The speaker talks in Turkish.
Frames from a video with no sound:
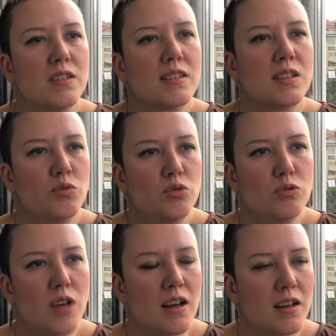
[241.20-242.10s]

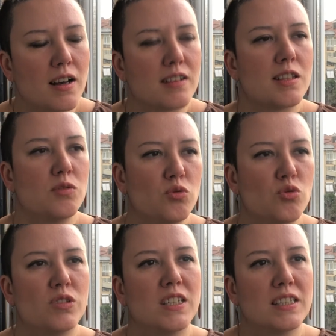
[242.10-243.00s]
savun hak
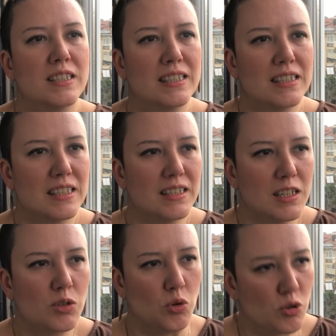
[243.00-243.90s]

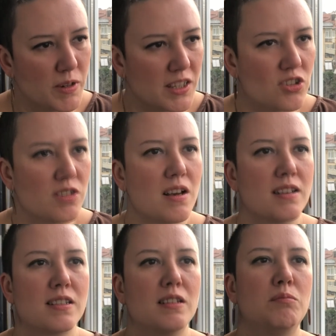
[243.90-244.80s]
savunucularını korumak için
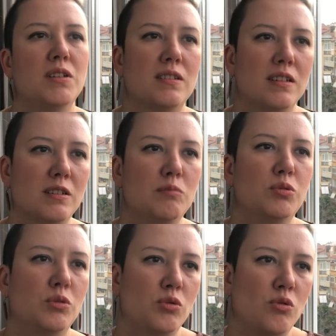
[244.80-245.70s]
aslında bir takım
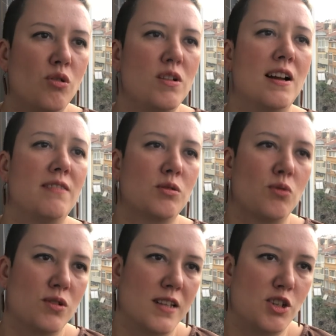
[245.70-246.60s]
protokoller ve
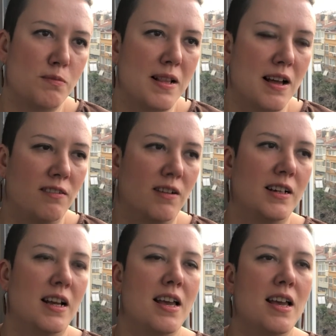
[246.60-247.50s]
sözleşmeler
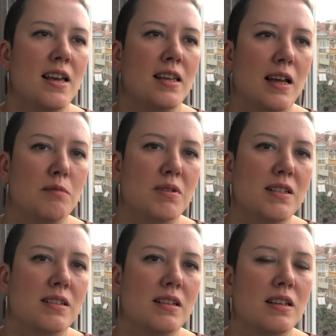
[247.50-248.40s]
var. Yani
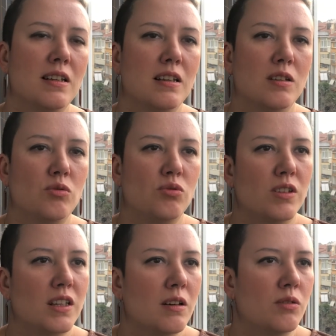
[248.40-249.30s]
biz e,
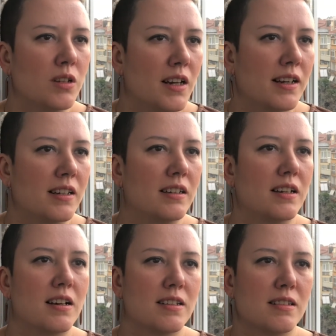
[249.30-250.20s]
Türkiye
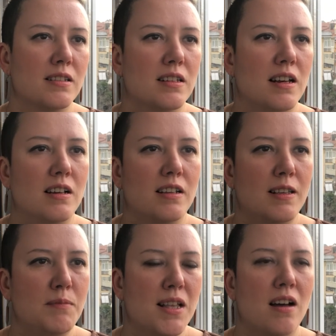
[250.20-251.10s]
olarak aslında
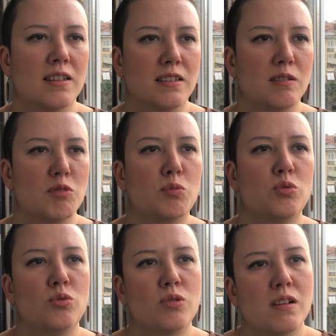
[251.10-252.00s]
imza attığımız
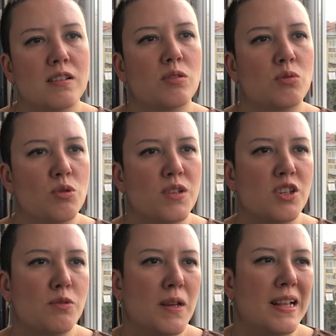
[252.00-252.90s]
bu uluslararası
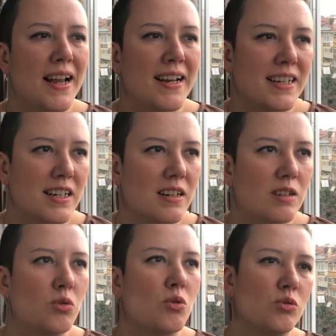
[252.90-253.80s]
sözleşmeler
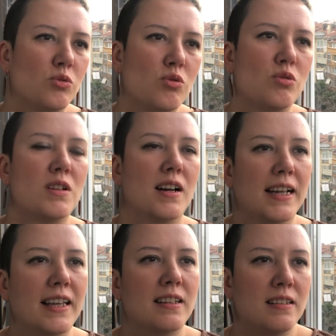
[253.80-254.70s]
doğrultusunda
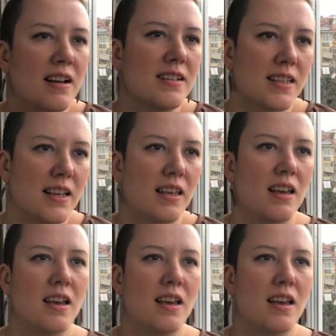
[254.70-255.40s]
hareket edersek